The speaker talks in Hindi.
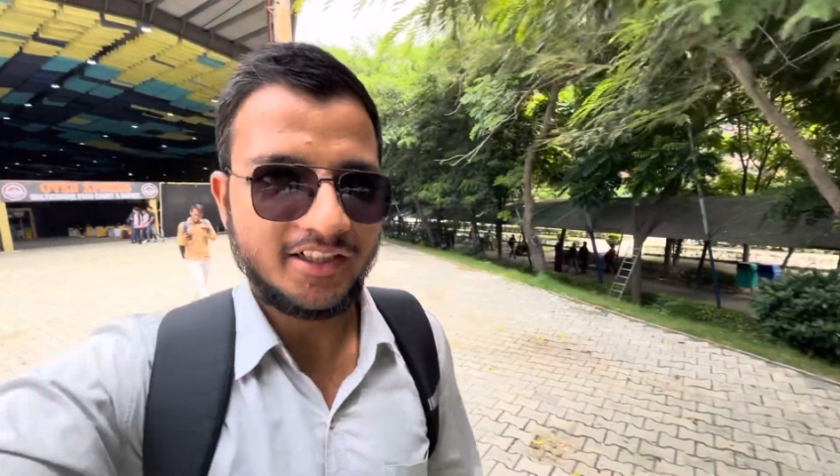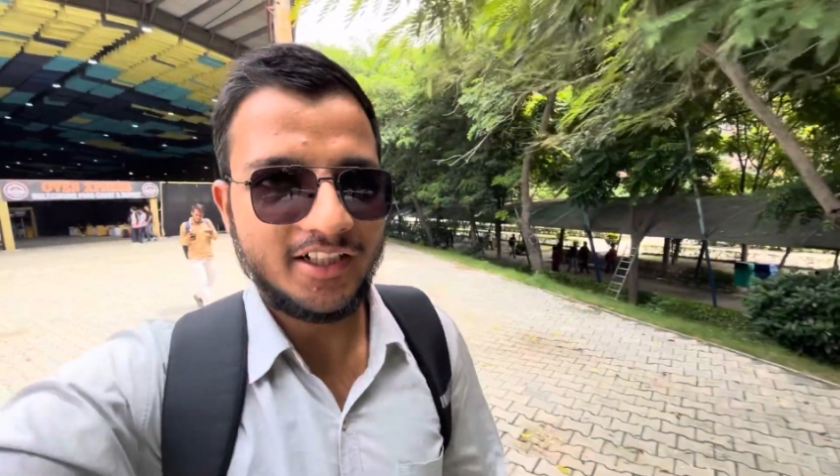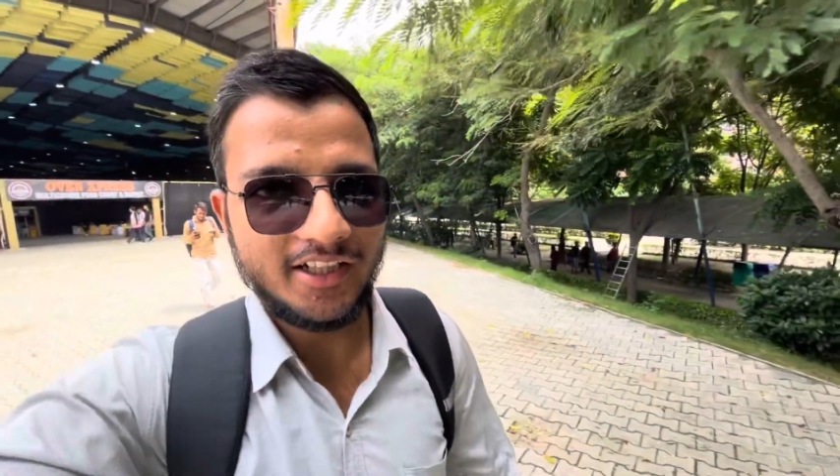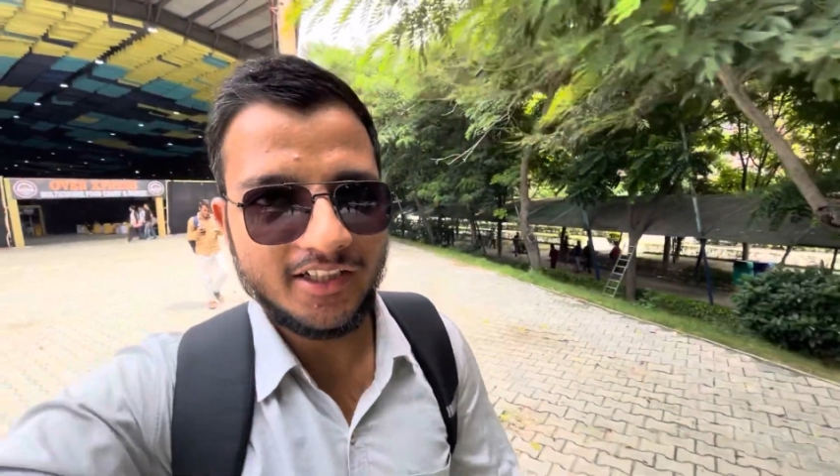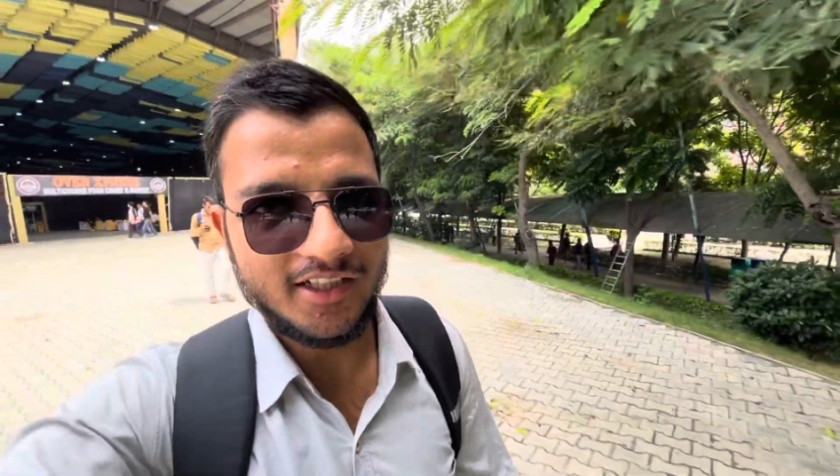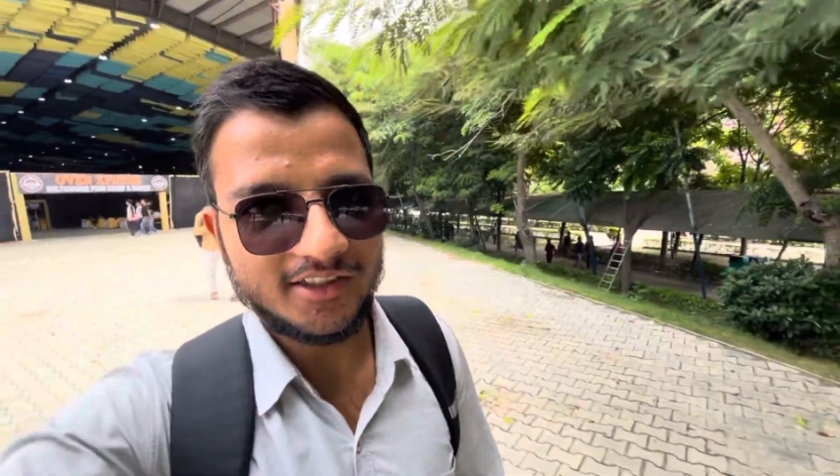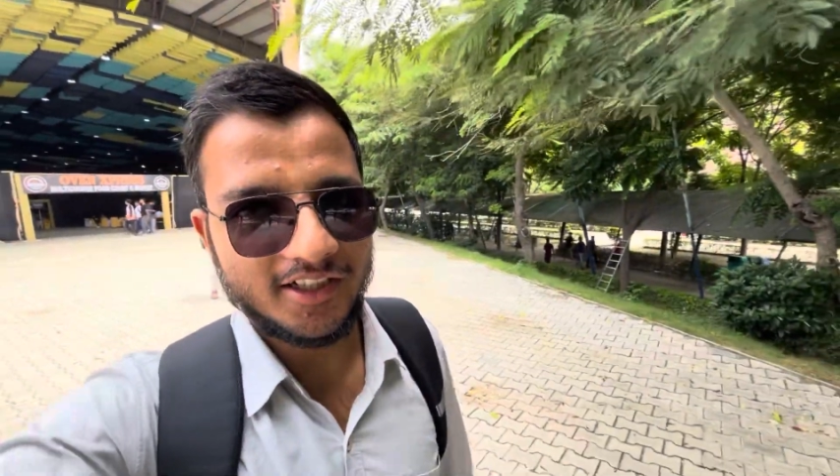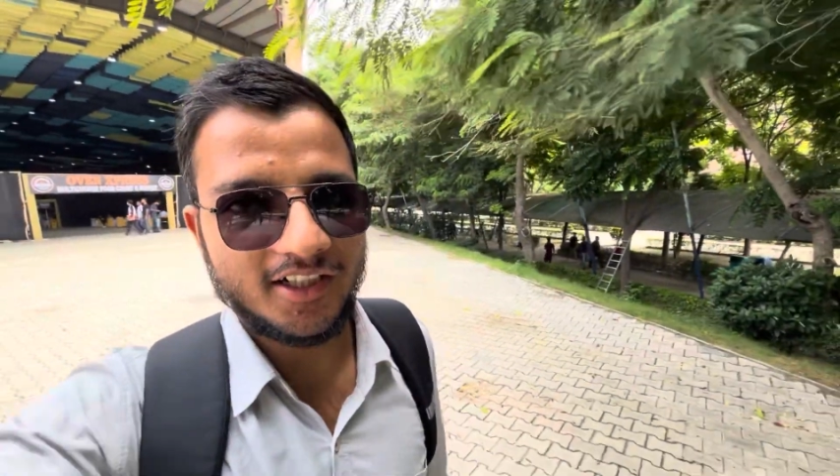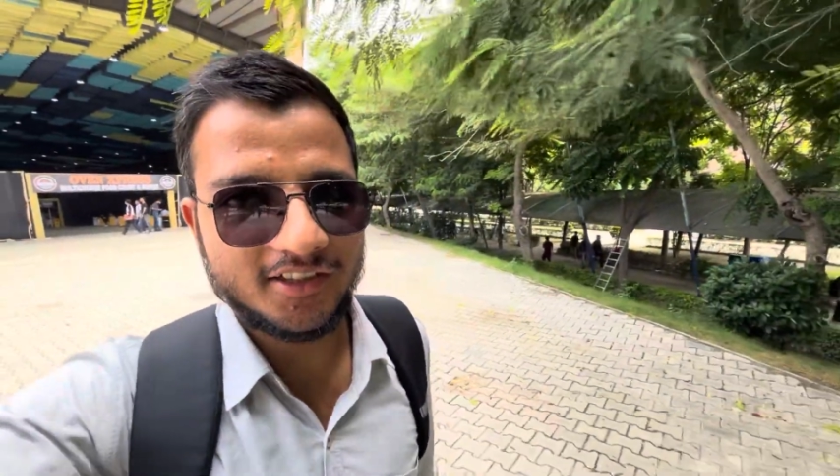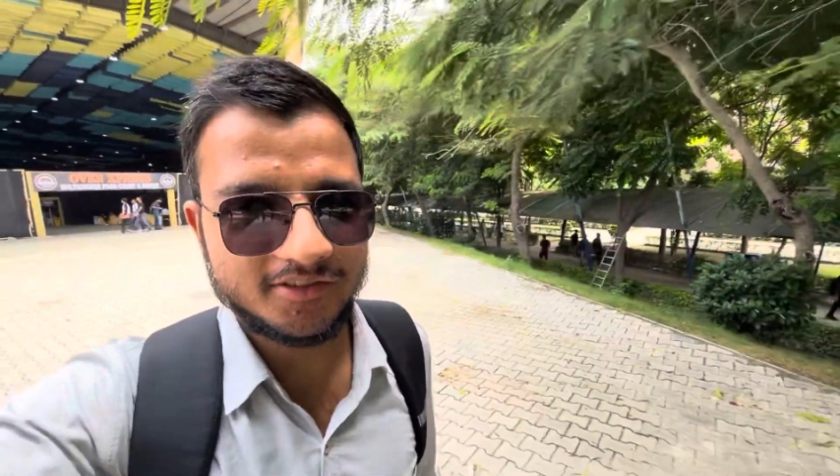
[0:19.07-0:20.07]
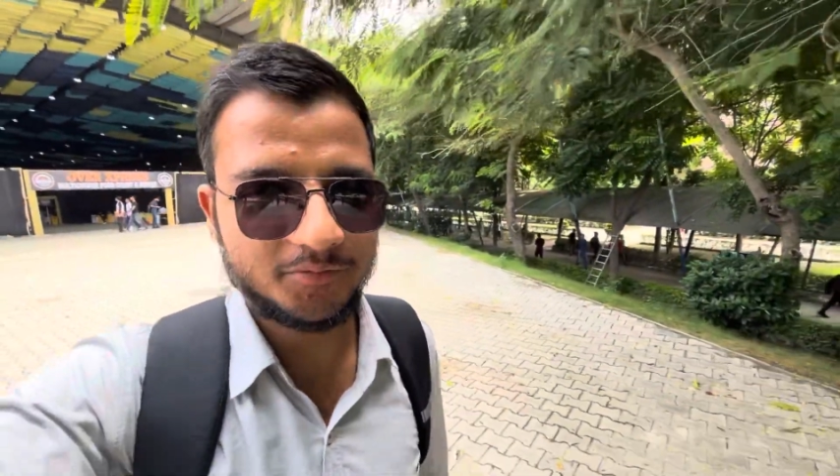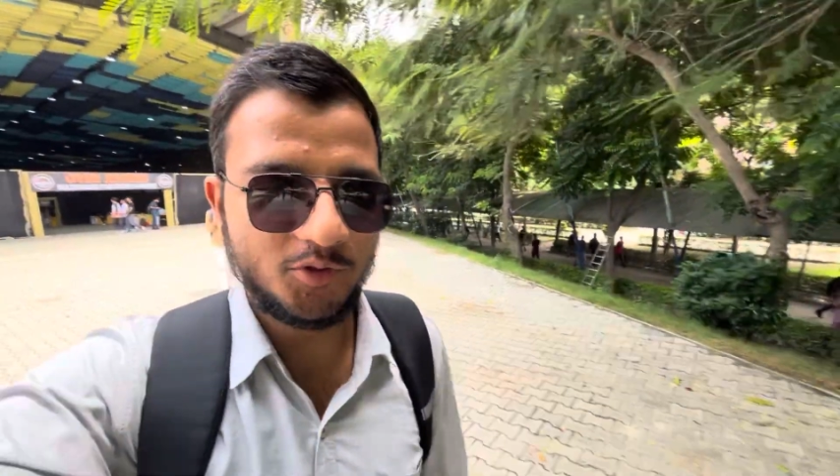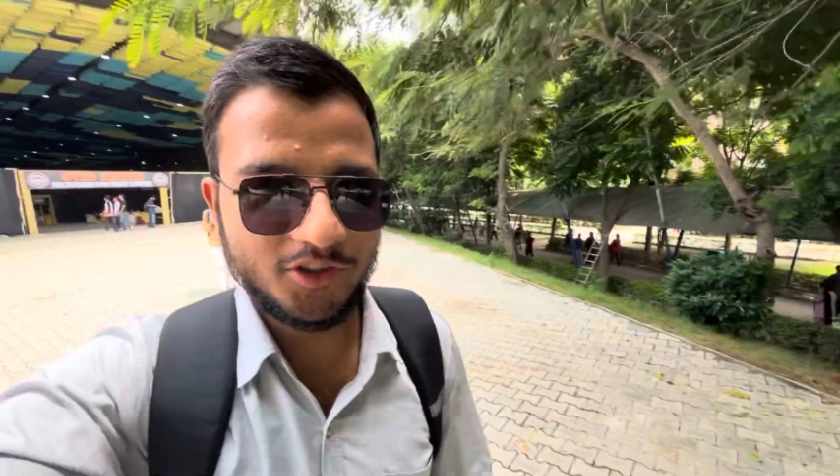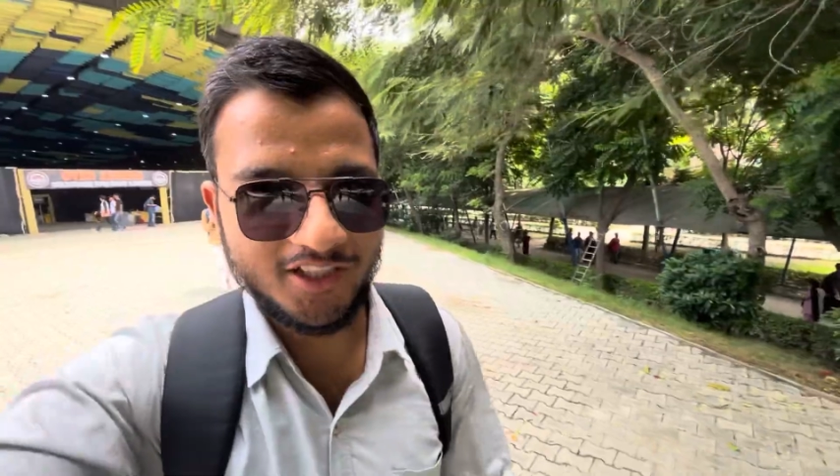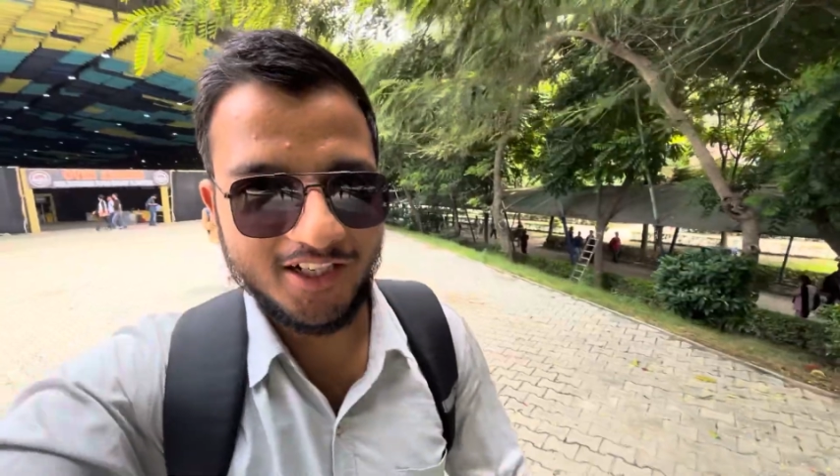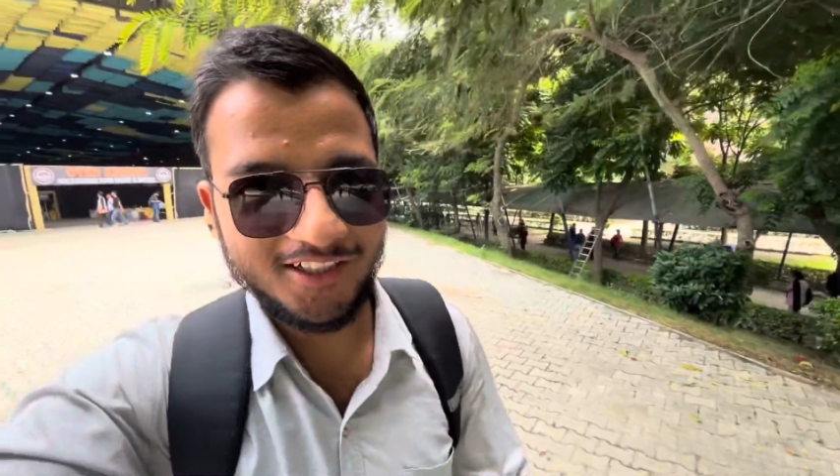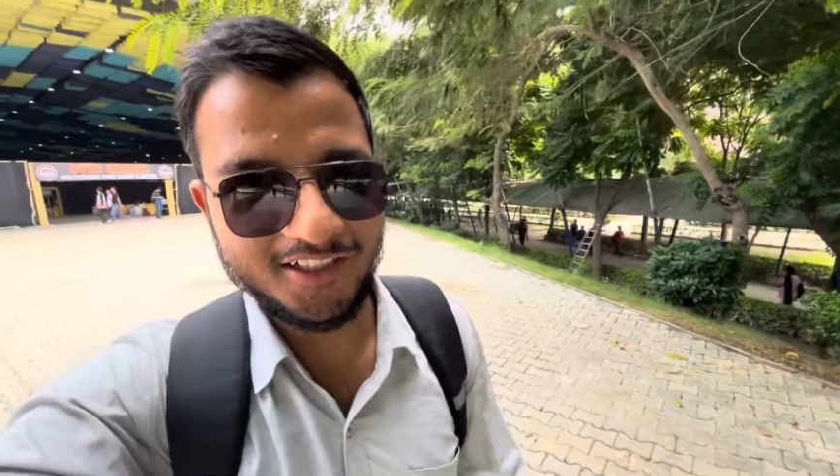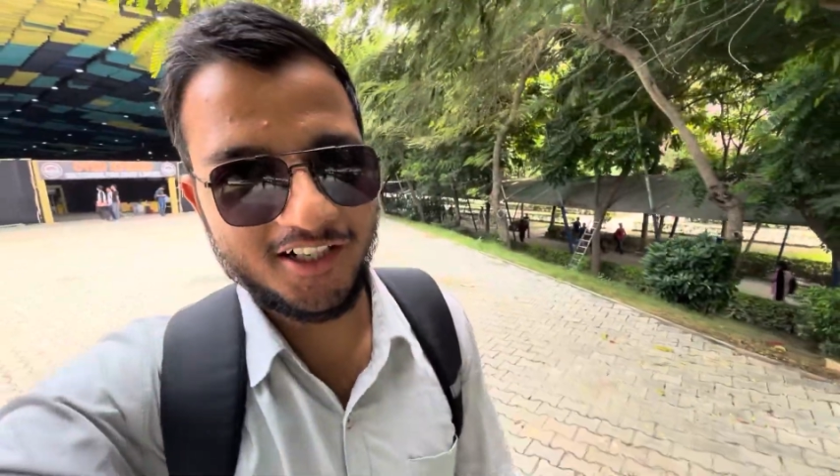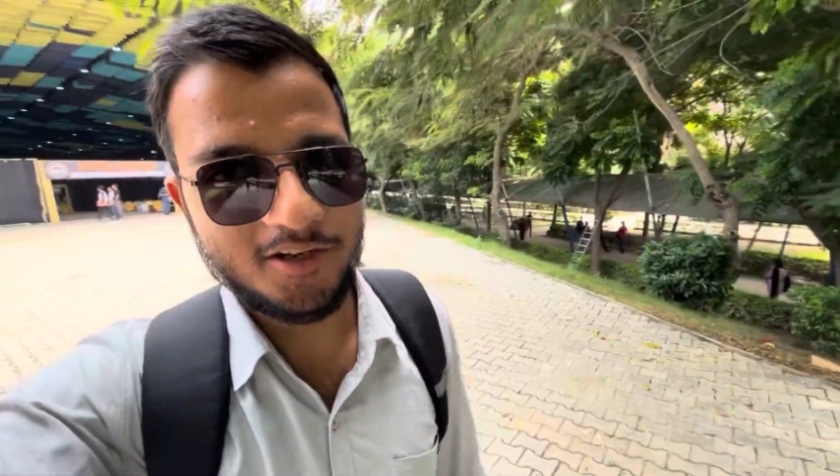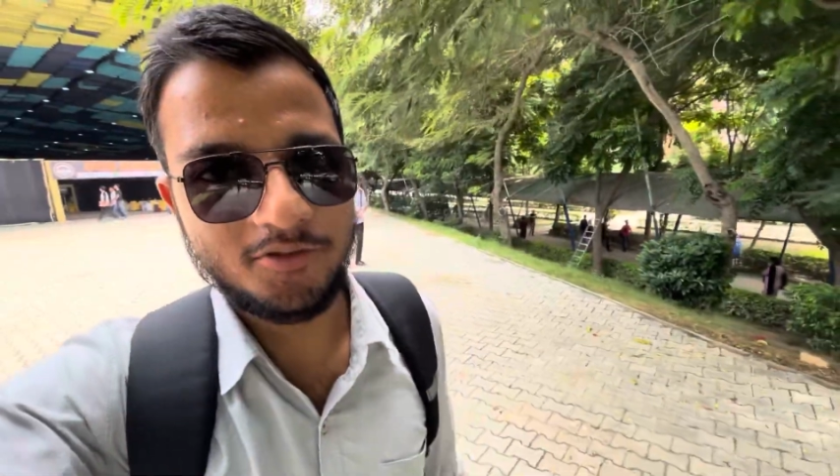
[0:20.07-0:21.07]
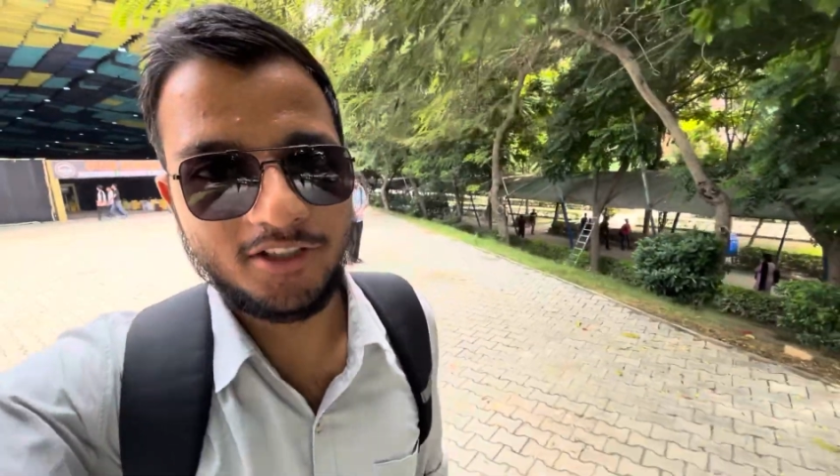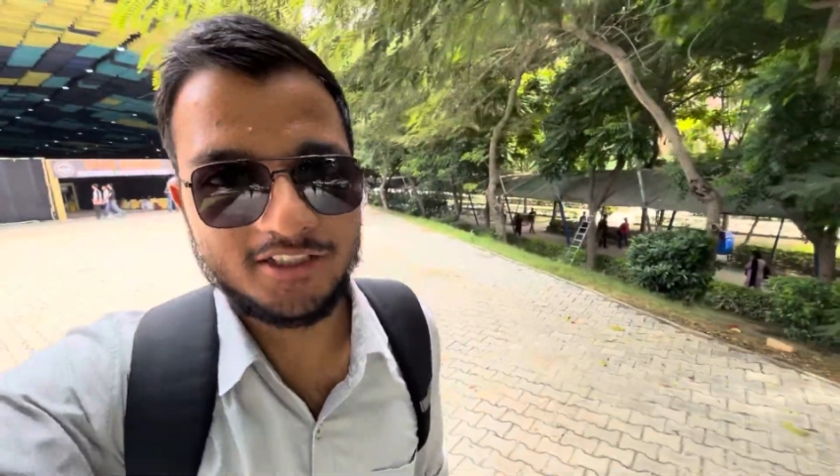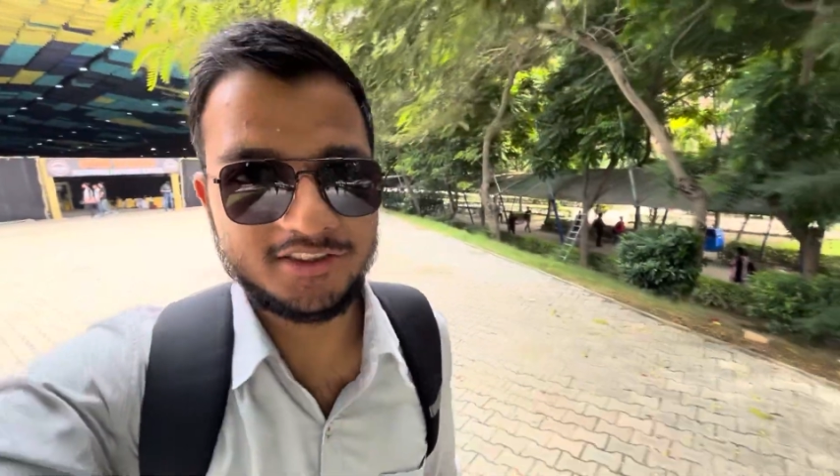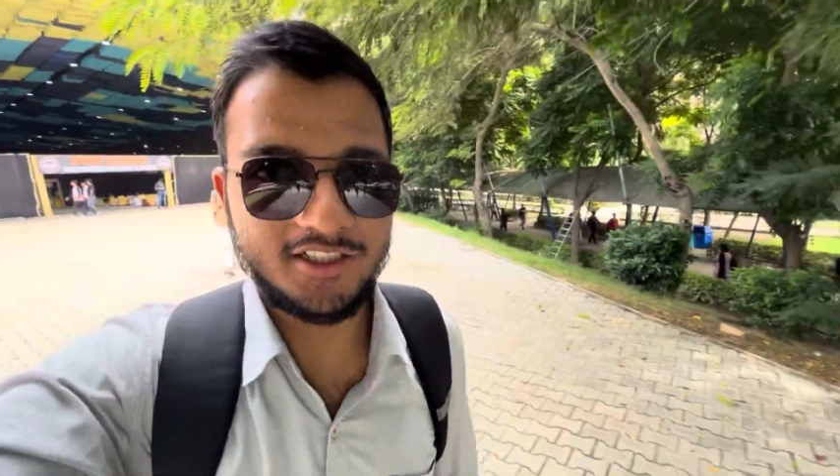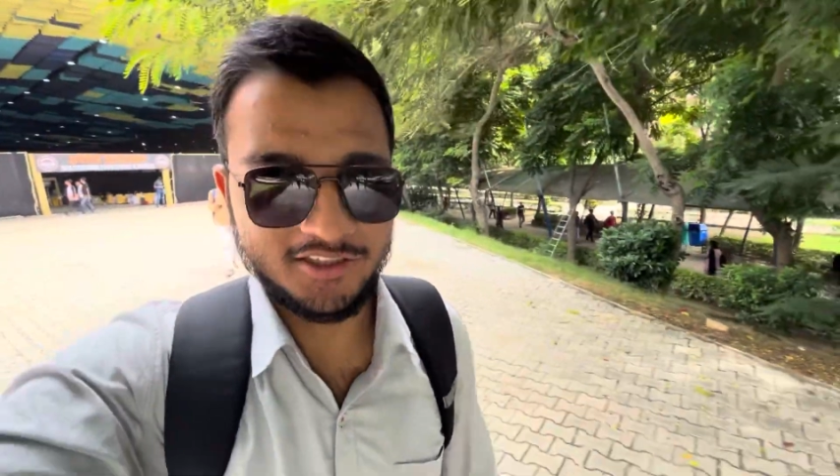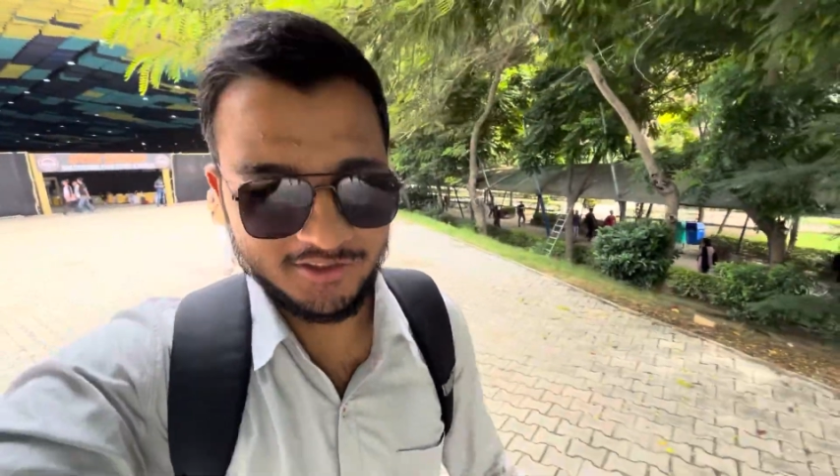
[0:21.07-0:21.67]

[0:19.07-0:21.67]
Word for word: नहीं आता यार मूड खाली ख़राब हो गया सारा